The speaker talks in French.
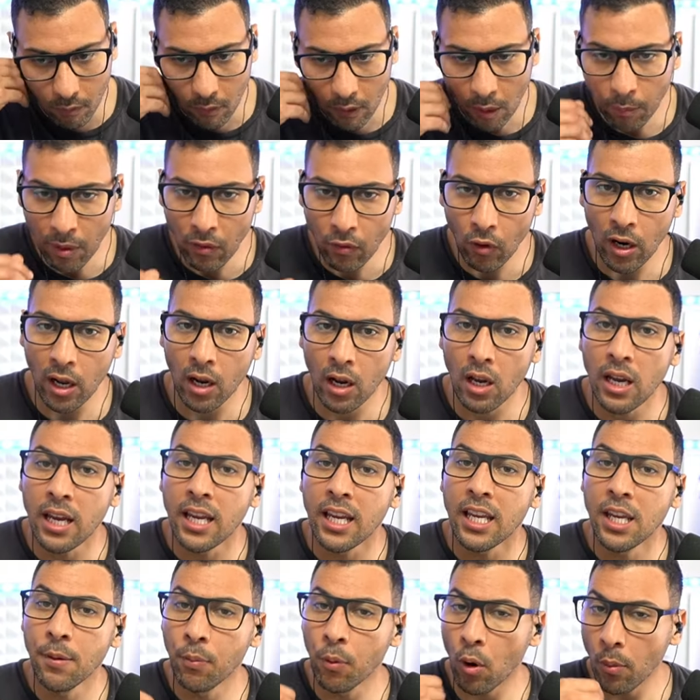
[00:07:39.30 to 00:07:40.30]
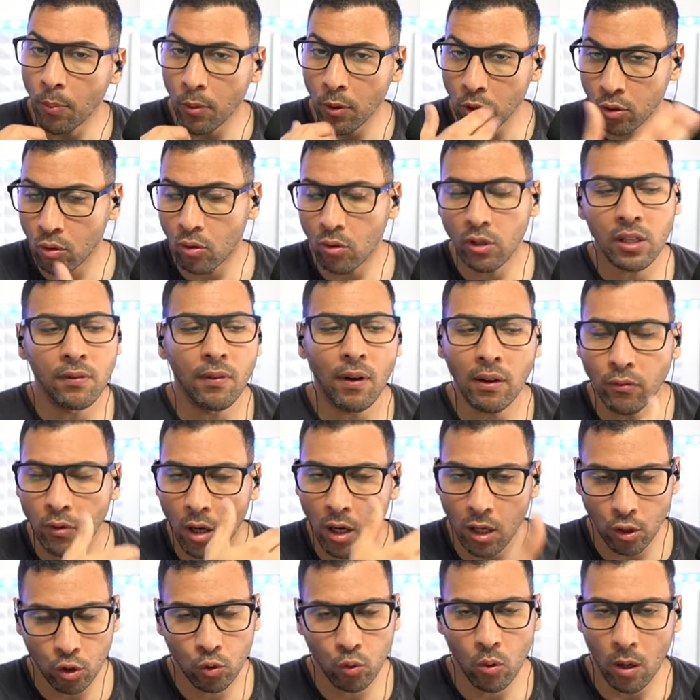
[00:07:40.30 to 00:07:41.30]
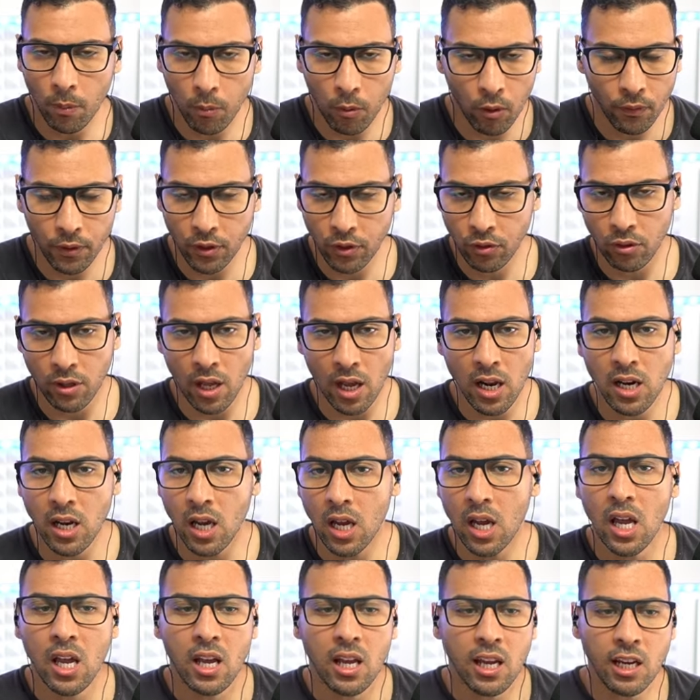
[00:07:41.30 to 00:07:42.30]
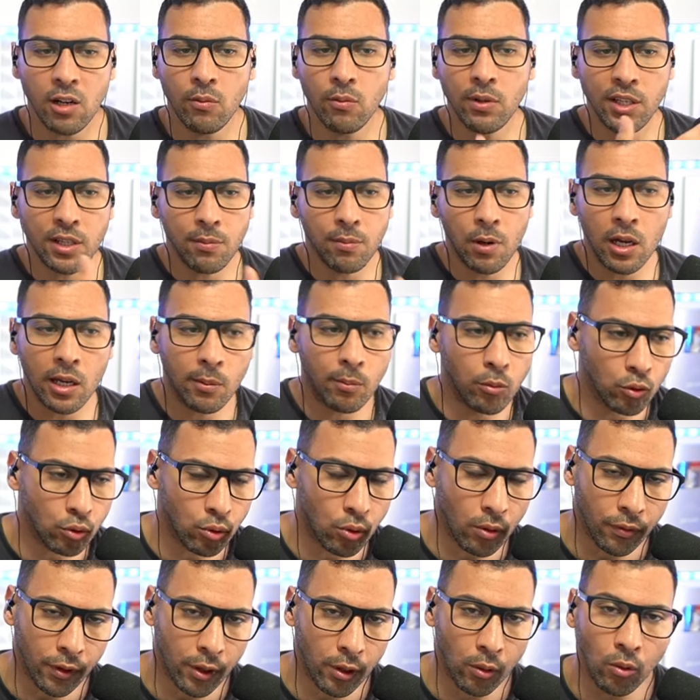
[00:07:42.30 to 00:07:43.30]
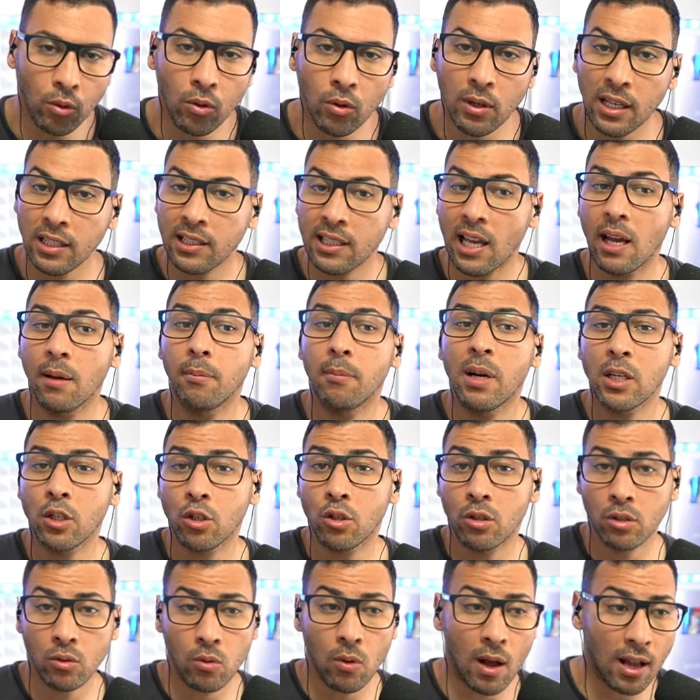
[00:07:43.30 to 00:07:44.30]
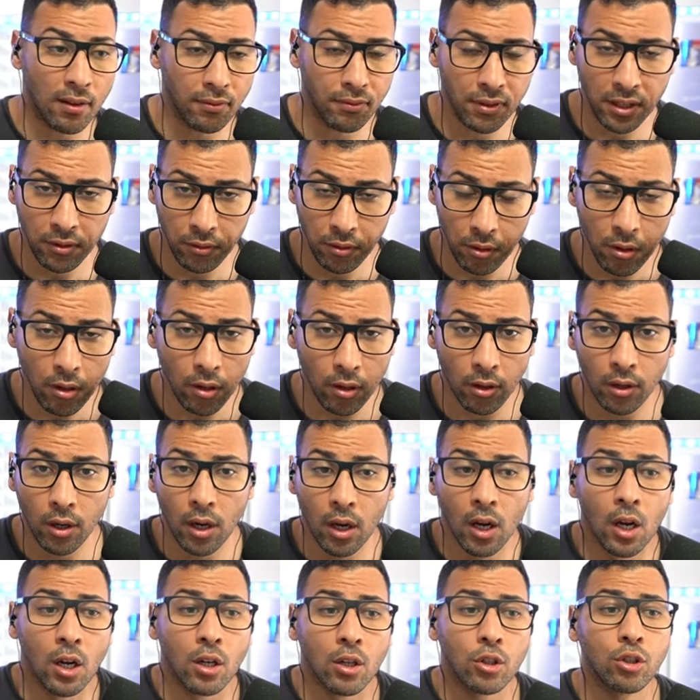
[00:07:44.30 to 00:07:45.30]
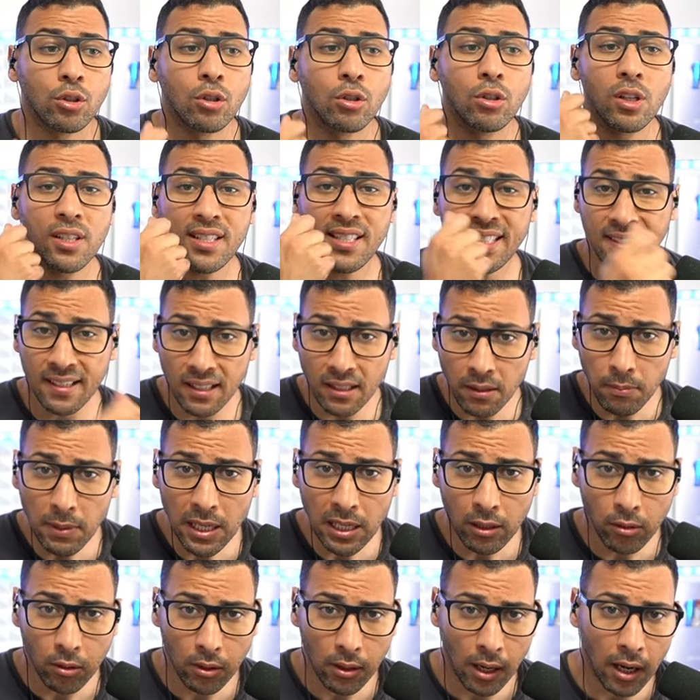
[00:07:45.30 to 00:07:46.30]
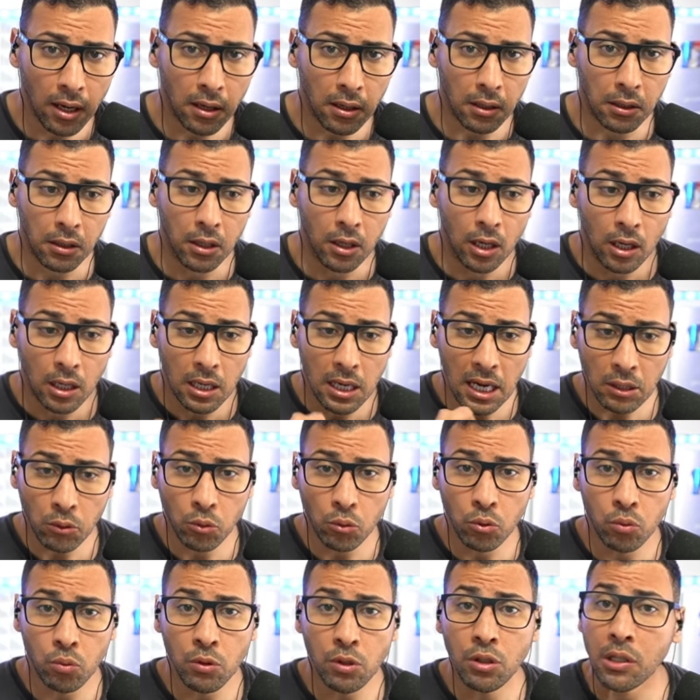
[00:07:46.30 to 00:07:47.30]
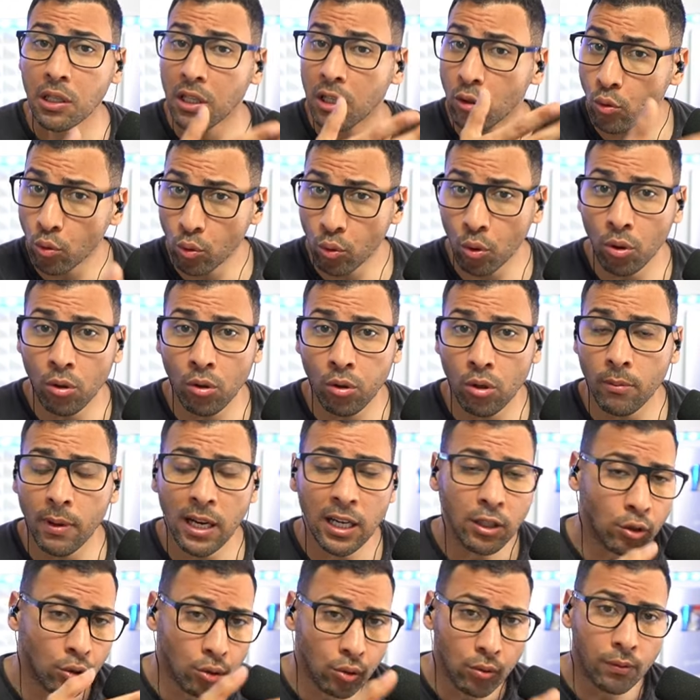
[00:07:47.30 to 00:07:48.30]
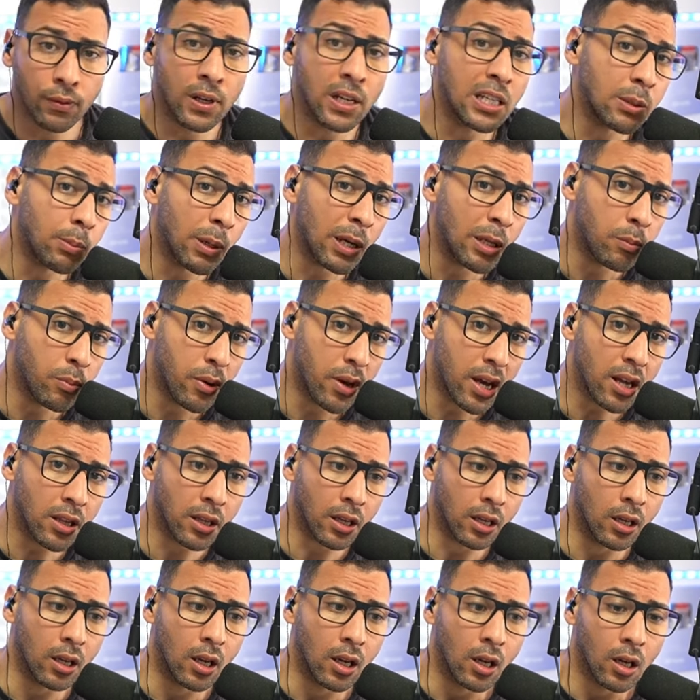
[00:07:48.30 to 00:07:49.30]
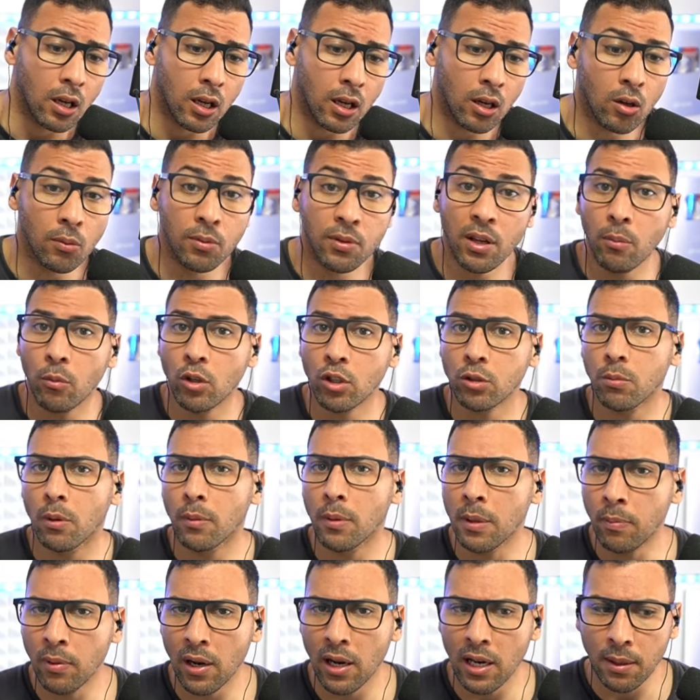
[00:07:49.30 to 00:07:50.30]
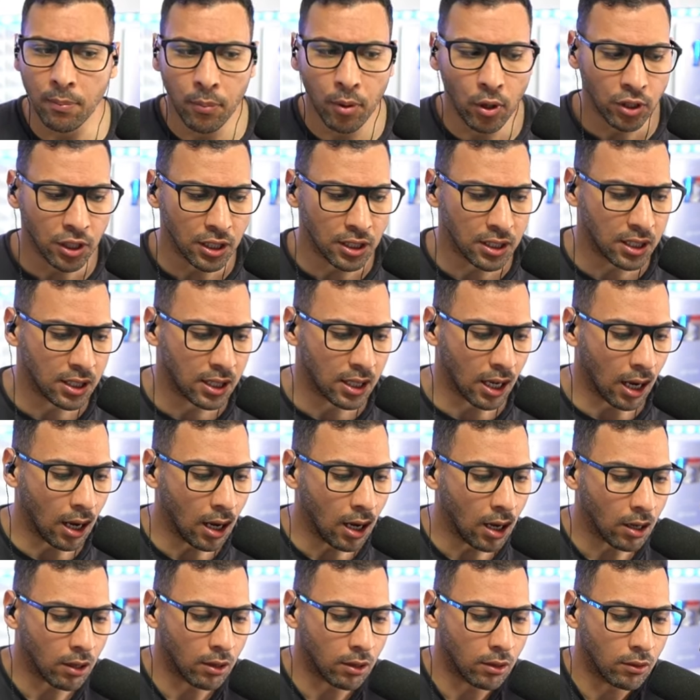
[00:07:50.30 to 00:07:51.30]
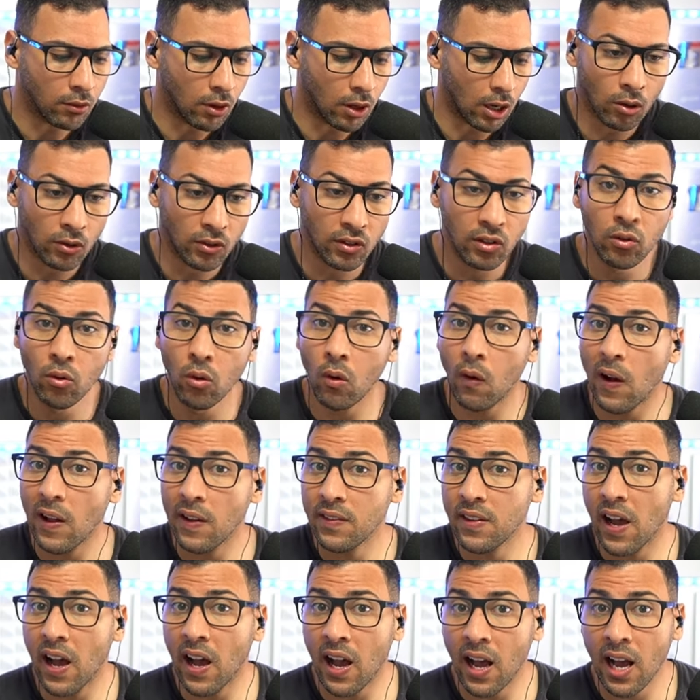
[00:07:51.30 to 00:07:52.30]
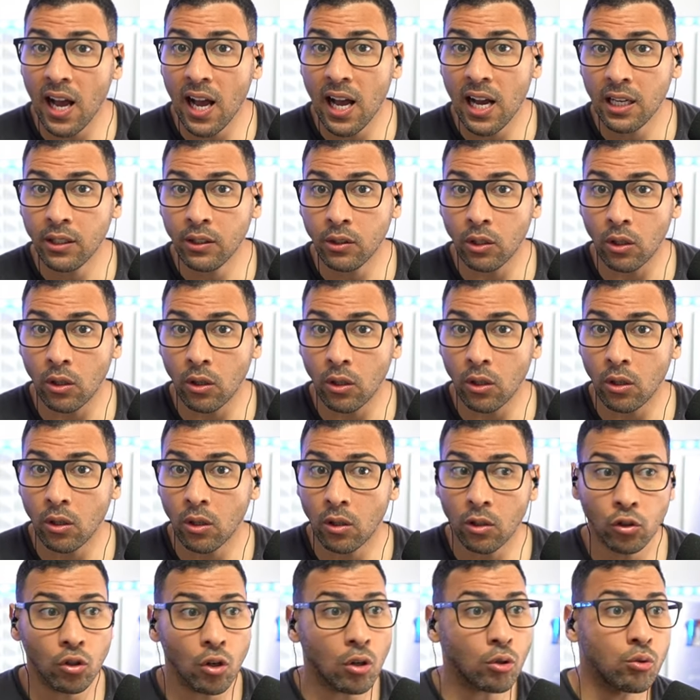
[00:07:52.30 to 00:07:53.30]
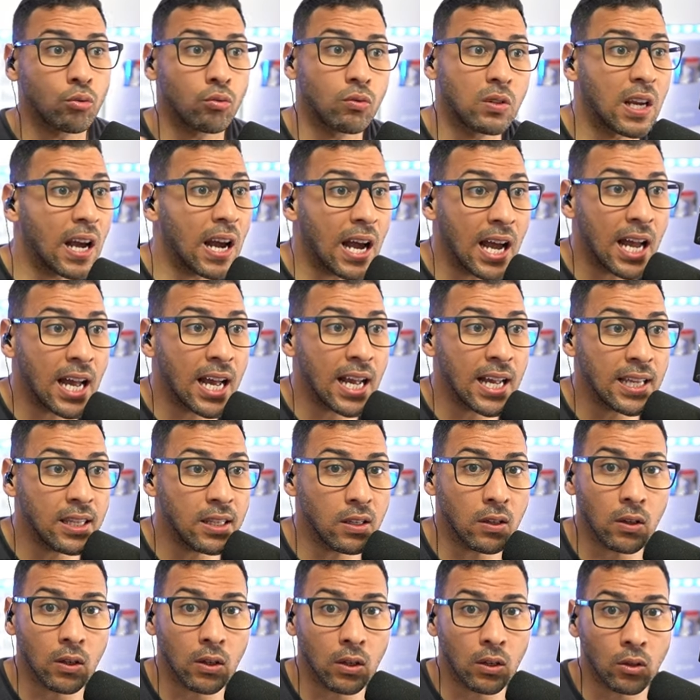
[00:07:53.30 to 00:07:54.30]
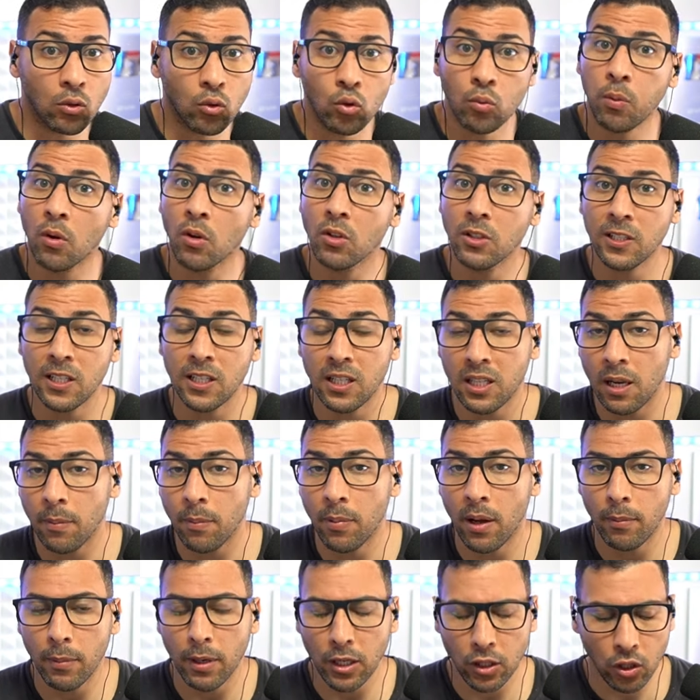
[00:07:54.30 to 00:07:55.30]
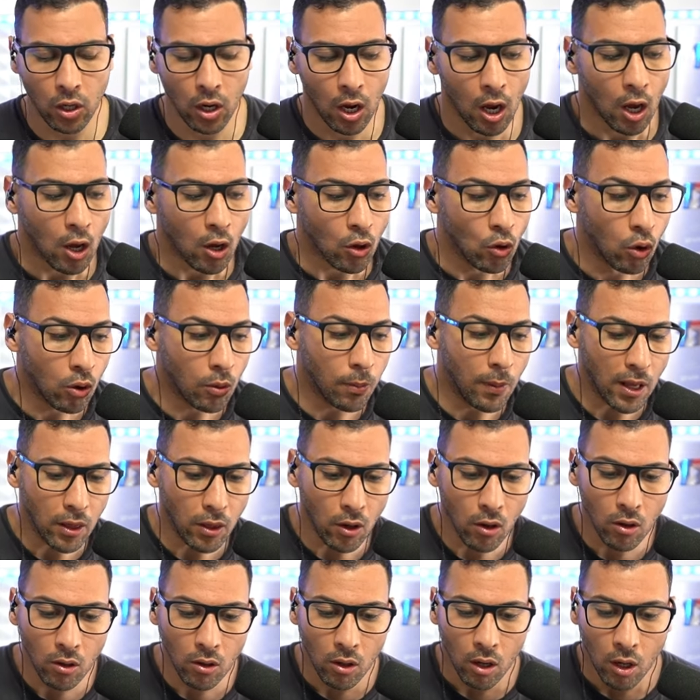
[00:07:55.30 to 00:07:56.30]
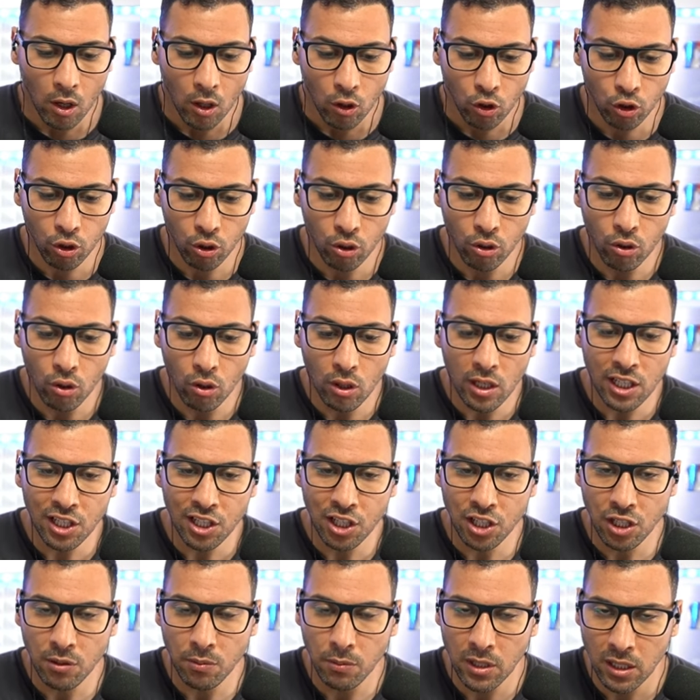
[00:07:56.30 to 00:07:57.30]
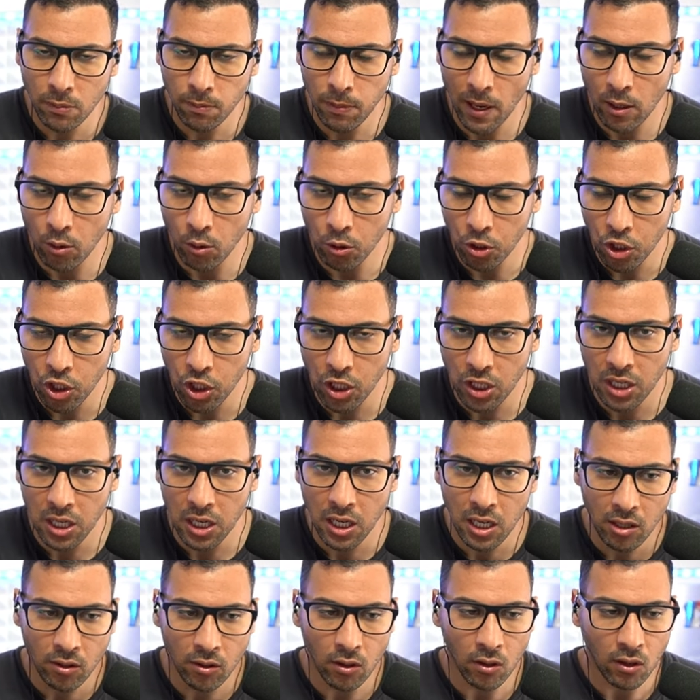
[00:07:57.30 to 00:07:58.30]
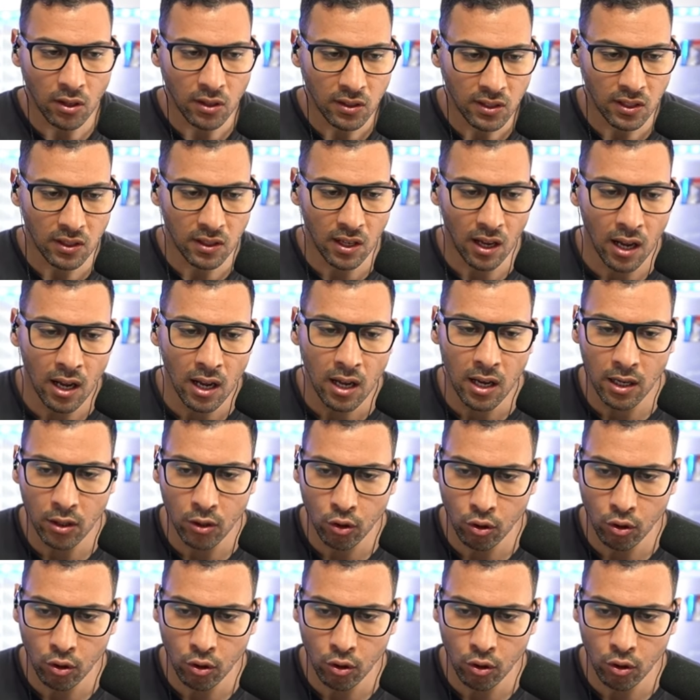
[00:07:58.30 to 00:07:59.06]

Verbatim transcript: Mais voilà, il propose donc, il va voir un joueur professionnel et il lui dit bah, Bonjour frérot, là t'as un match ce soir à 20h, je te donne 7000 dollars là tout de suite et tu truques le match, tu fais exprès de perdre et comme ça moi je m'en mets plein les poches, etc. Euh, voilà. Sinon, radarac, euh, genre tu gagnes, euh, tu prends 7K par match. Donc maintenant, je ne légitimise pas le cheat, etc. Hein.